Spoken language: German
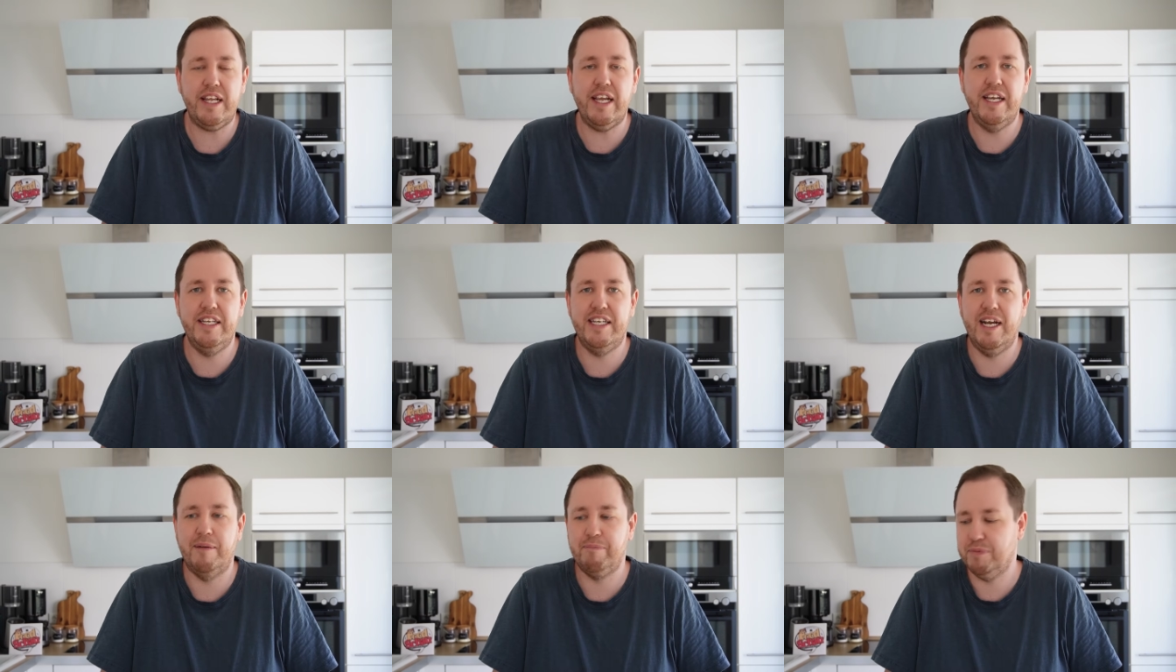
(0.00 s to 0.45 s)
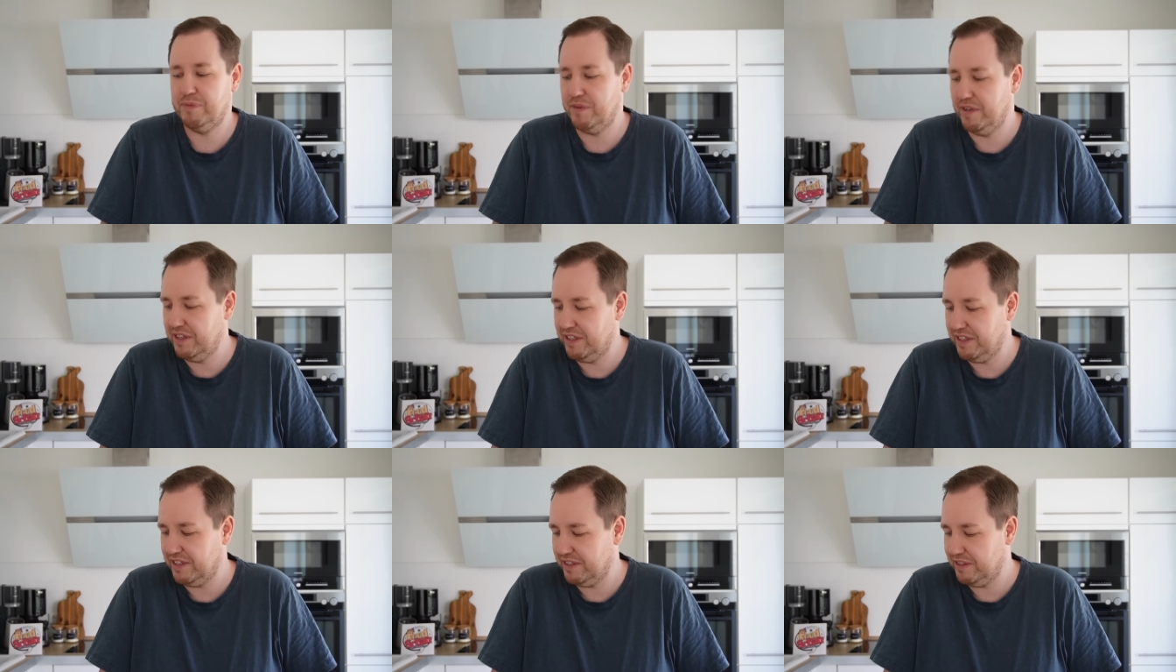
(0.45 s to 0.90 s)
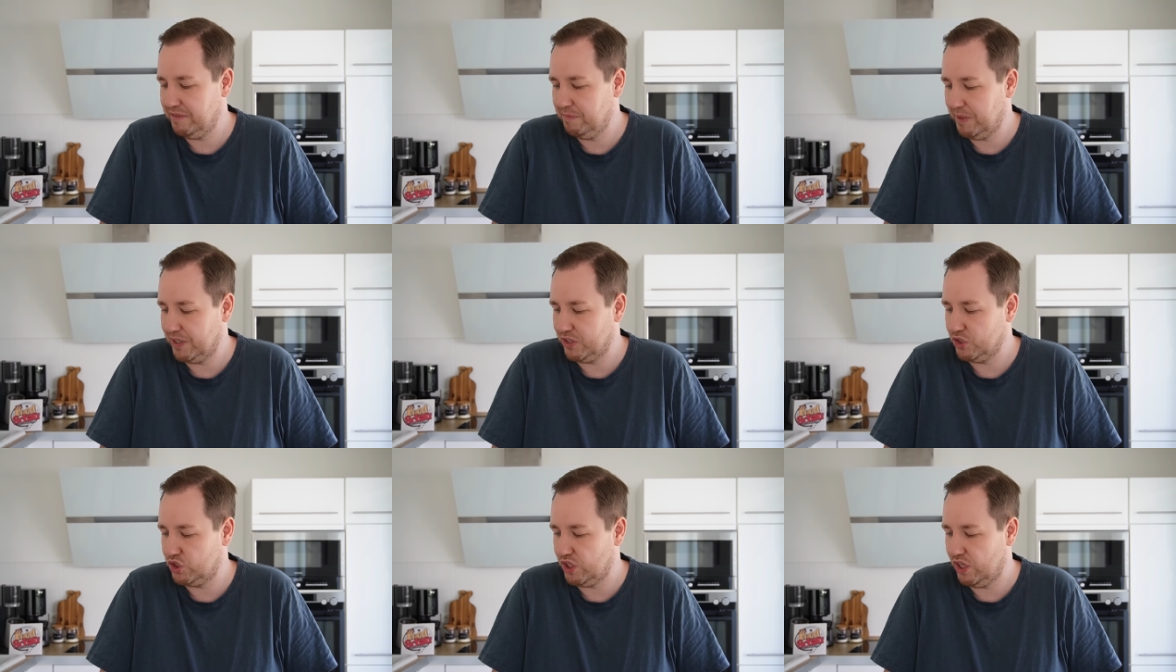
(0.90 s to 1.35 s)
Ich habe äh,
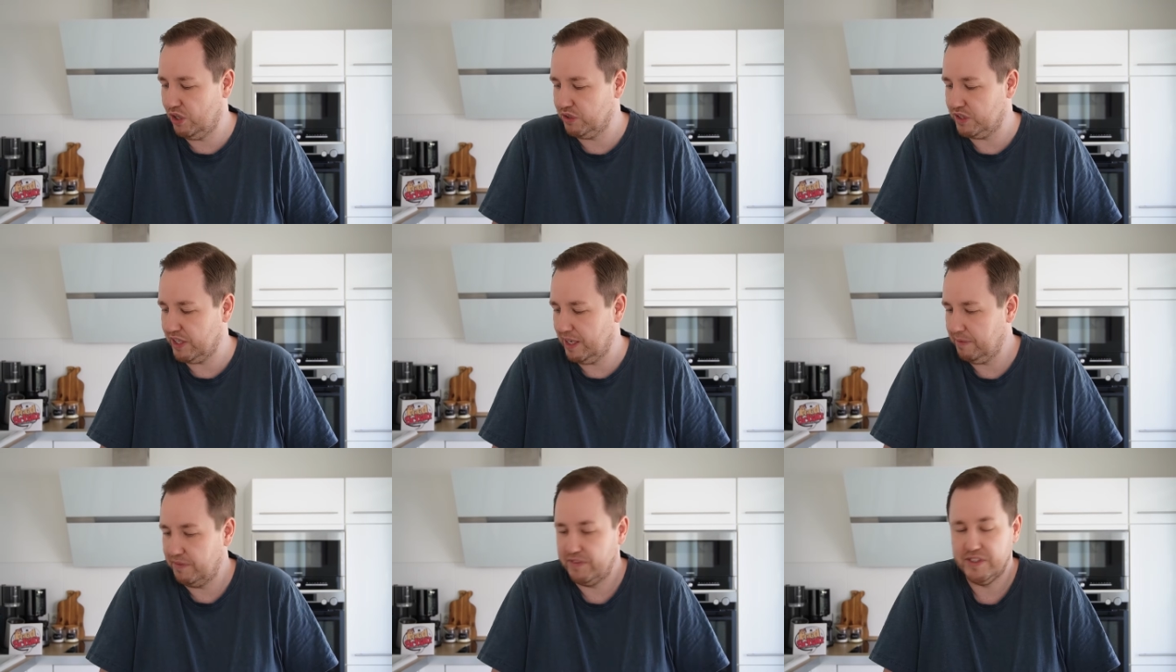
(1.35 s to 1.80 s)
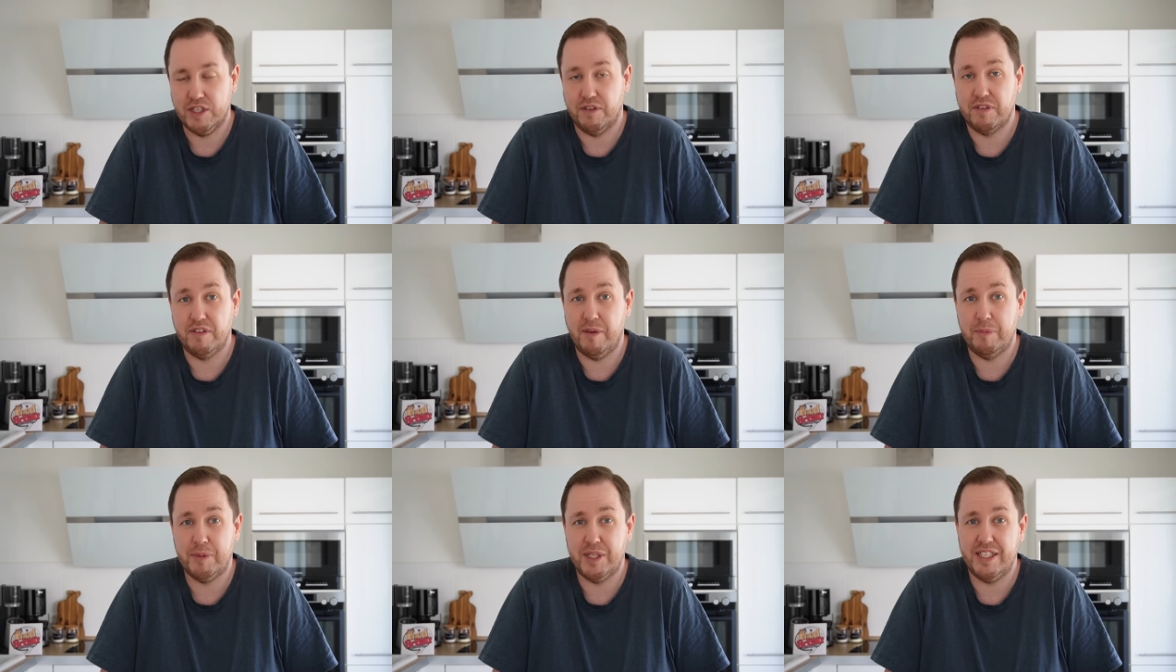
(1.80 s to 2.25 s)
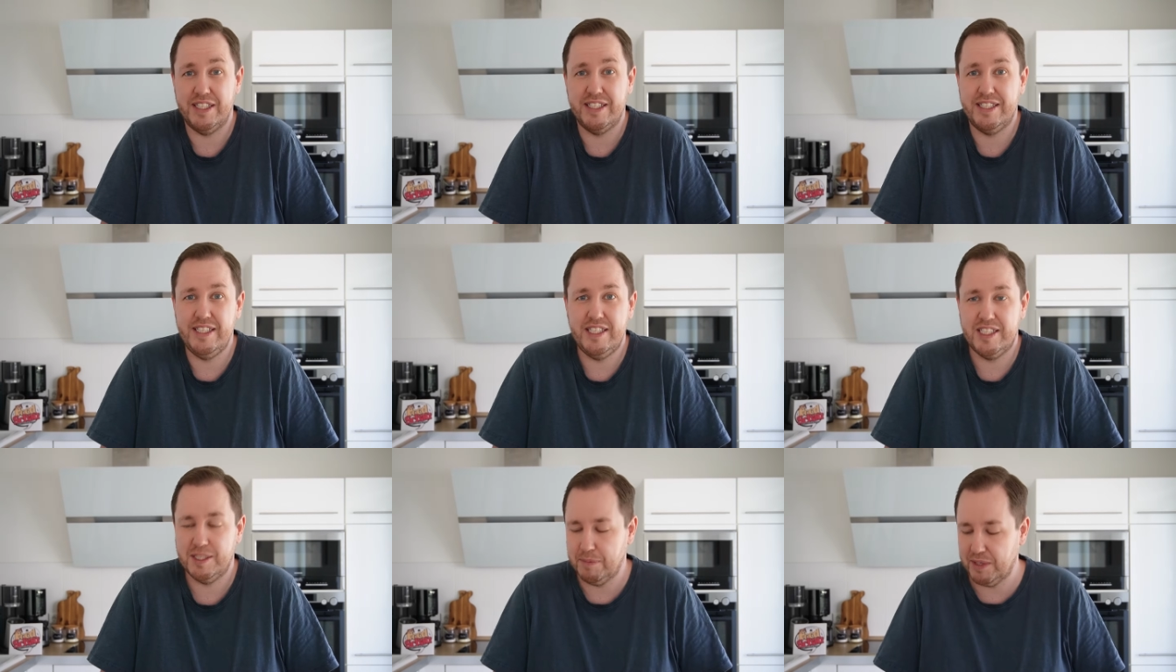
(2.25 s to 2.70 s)
mal geschaut, aber wie gesagt, auf der Website ist
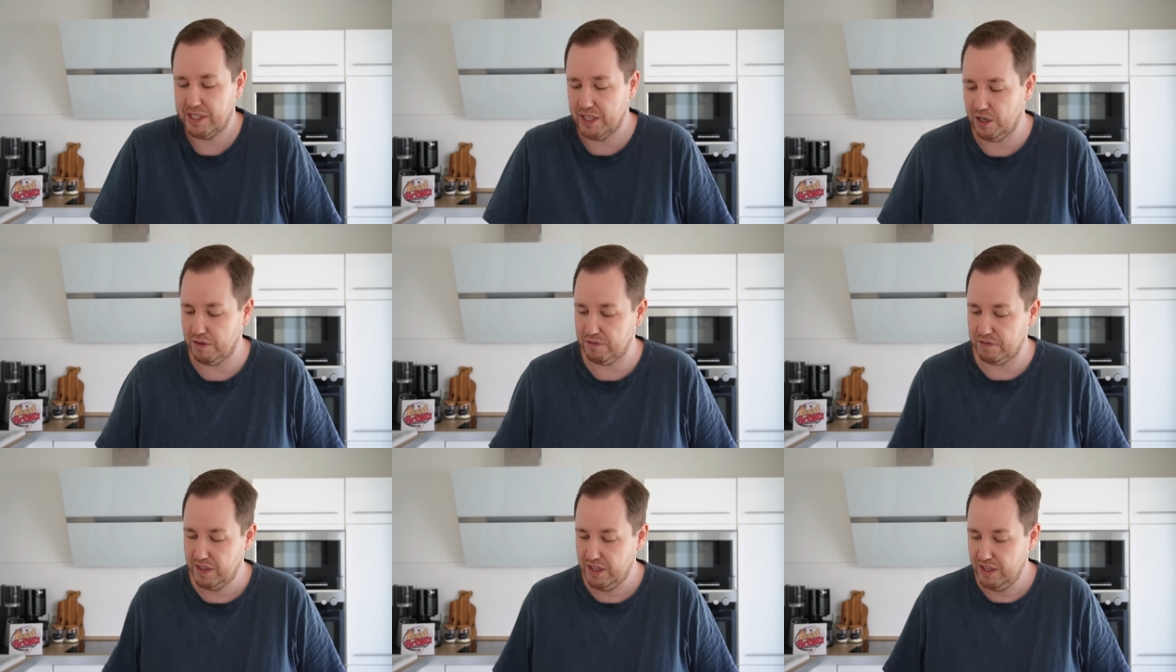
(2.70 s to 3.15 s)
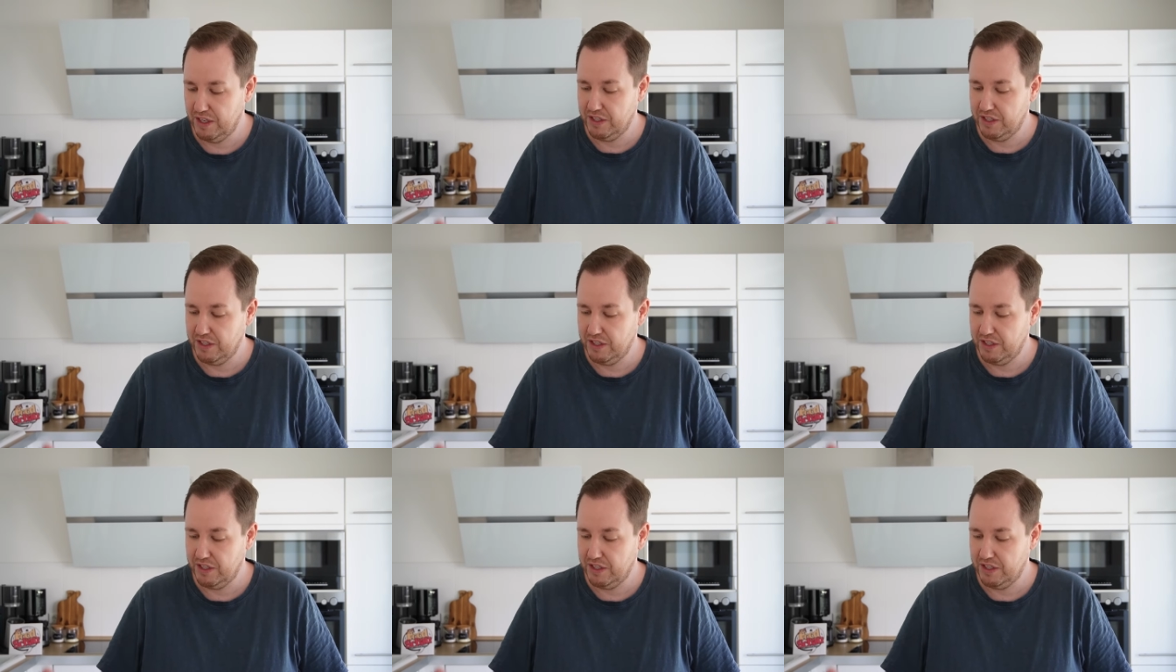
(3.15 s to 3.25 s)
nichts mehr drauf.